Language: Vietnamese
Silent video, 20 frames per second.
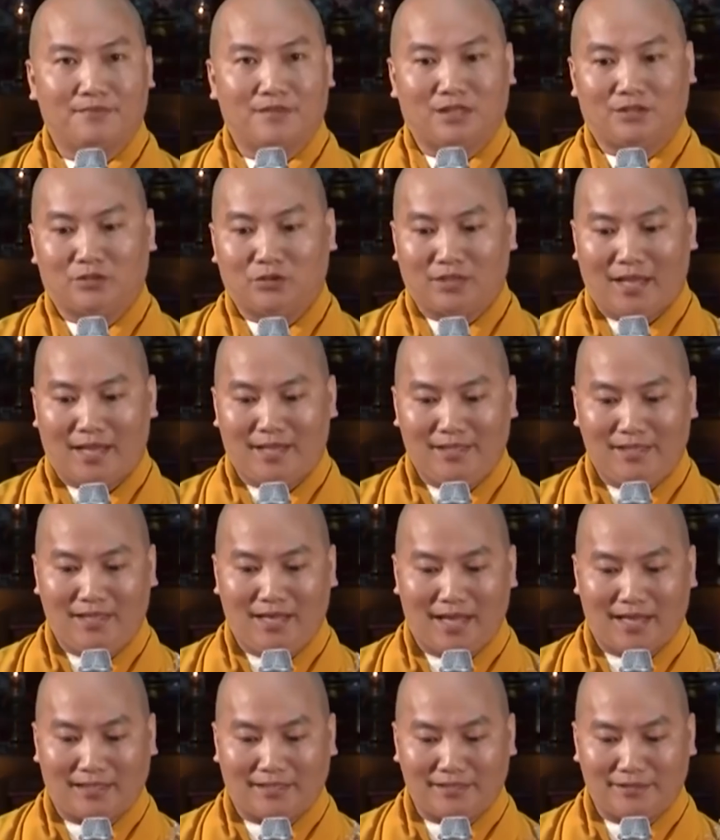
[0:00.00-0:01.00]
thì tôi thấy
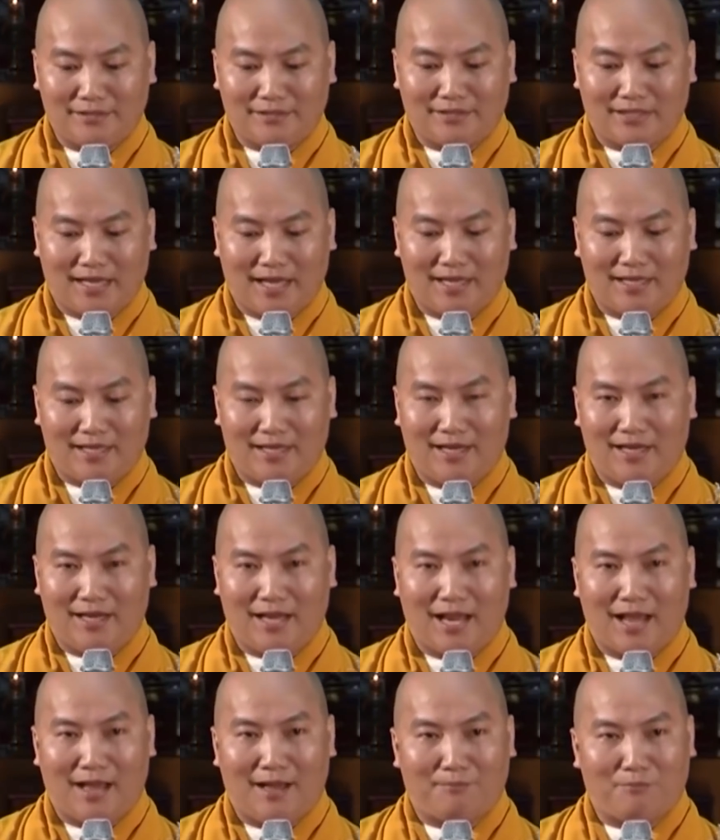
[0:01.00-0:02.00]
là cái người này á,
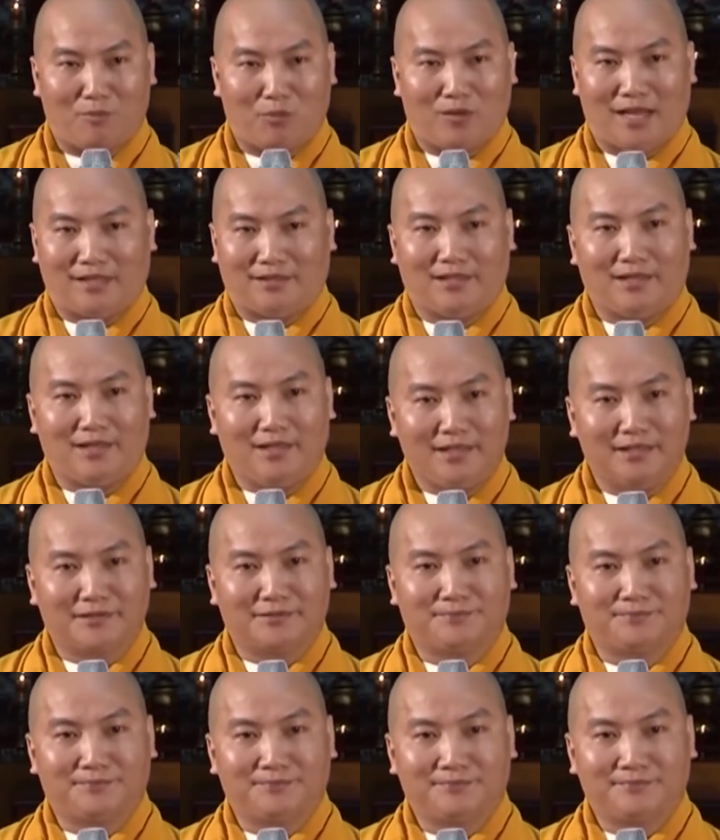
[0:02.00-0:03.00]
là một anh thanh
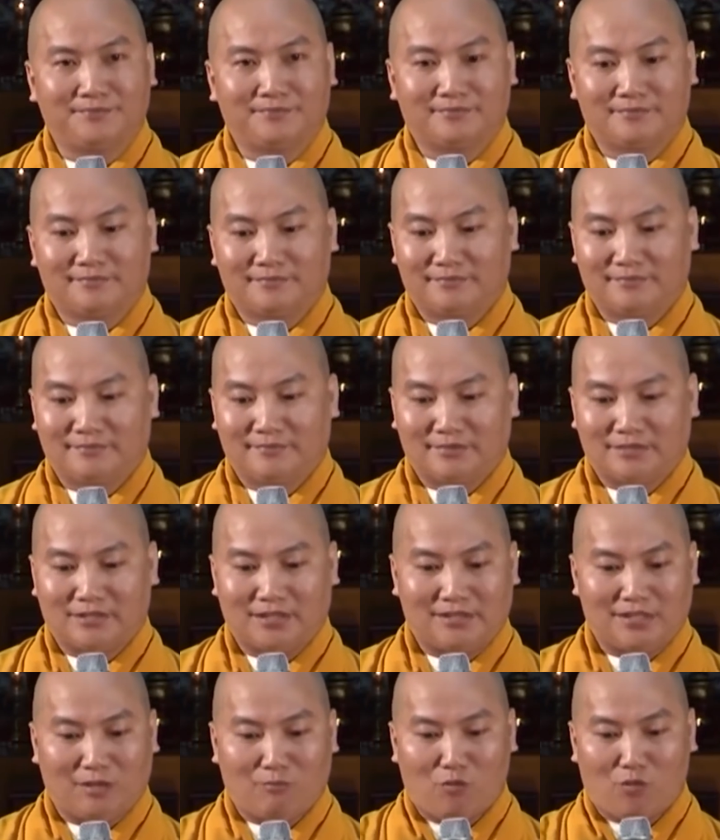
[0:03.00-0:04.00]
niên.
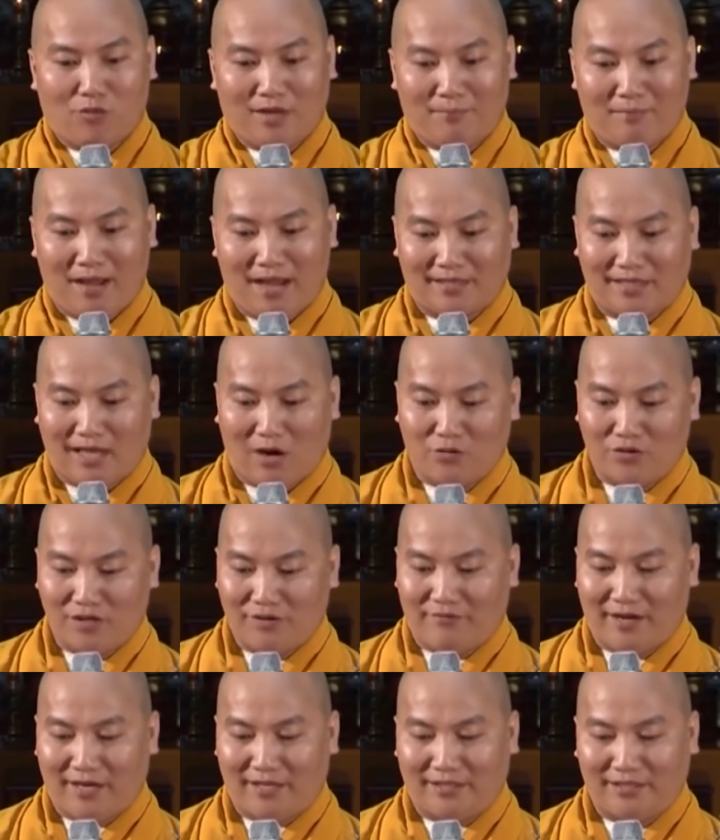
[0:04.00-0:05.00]
Thì trong một cái bàn nhậu
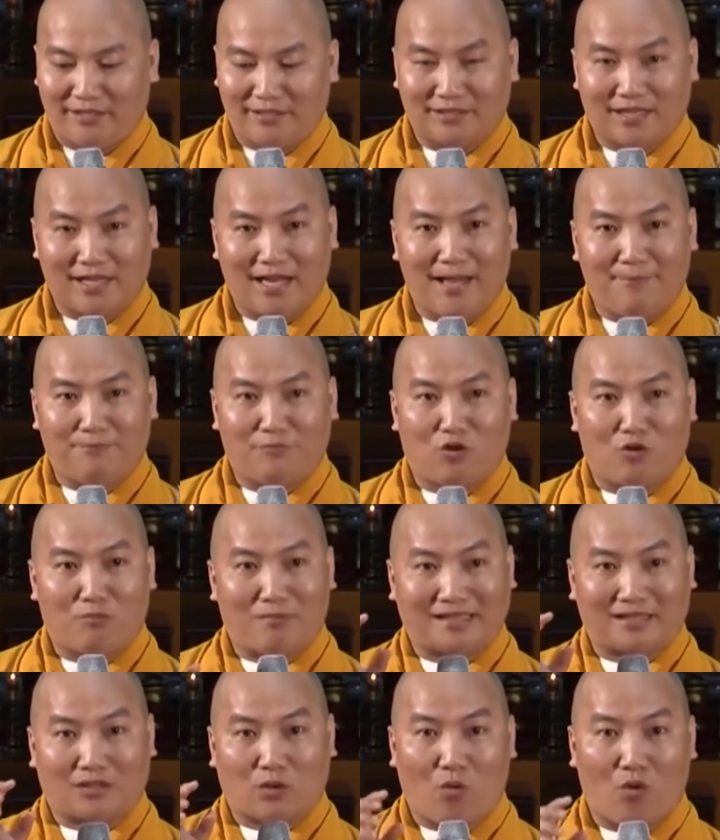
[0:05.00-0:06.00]
như vậy, cái người ta đem con
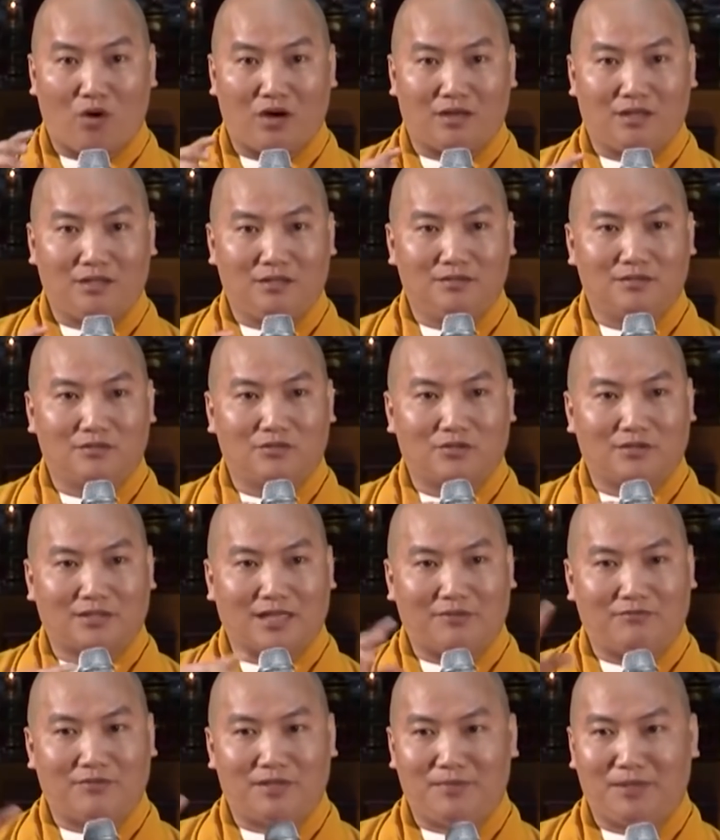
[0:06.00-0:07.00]
bạch tuộc á,
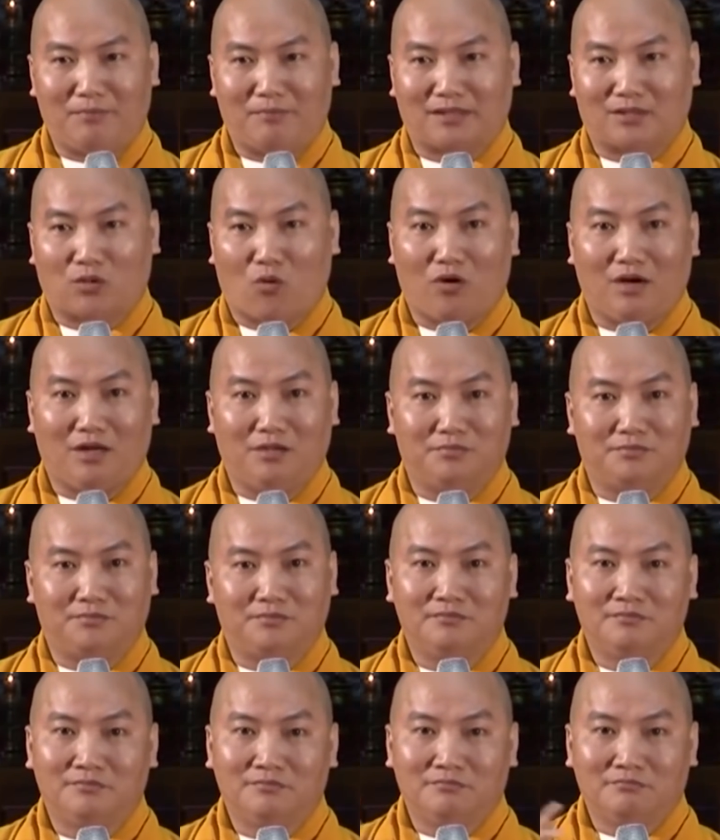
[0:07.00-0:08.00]
các vị biết bạch tuộc
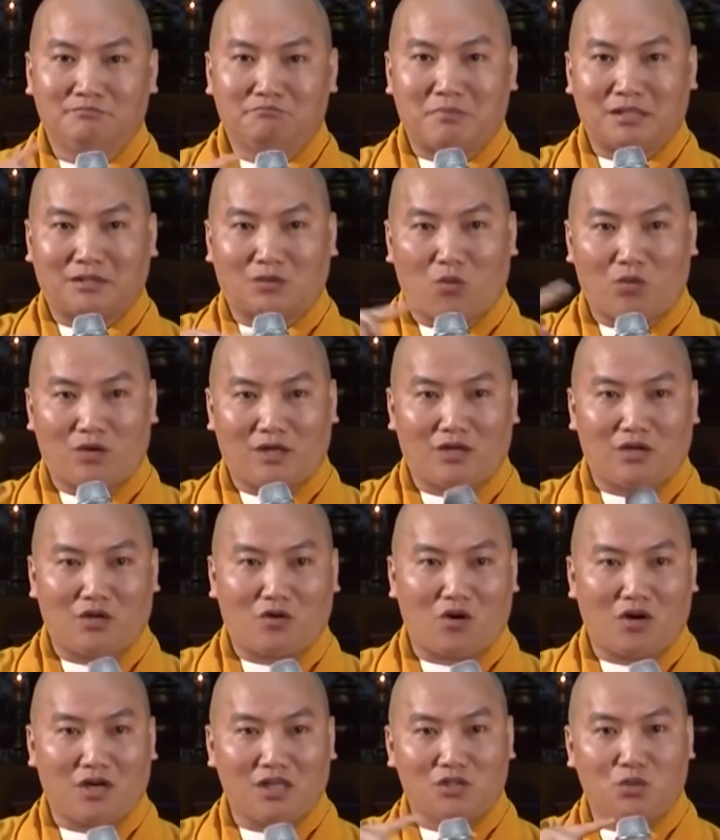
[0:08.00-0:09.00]
không? Bạch tuộc là nó
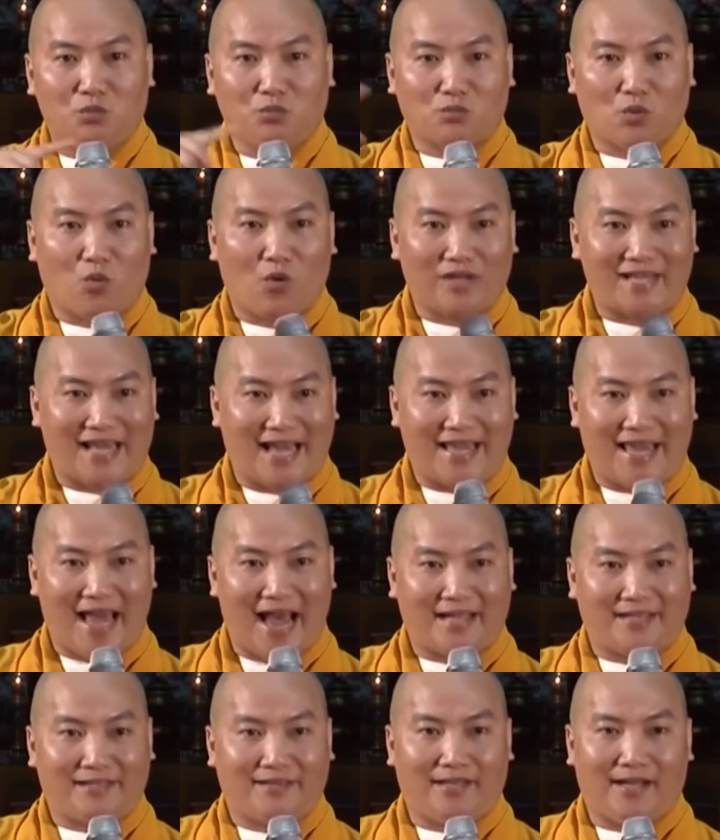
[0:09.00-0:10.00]
có cái xúc tua dài
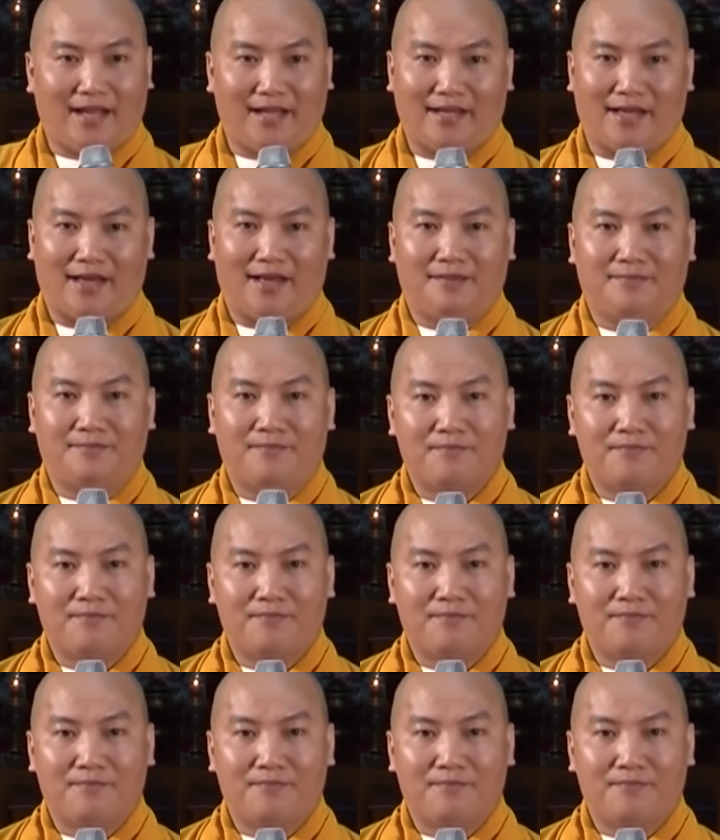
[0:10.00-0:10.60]
dài như thế này nè.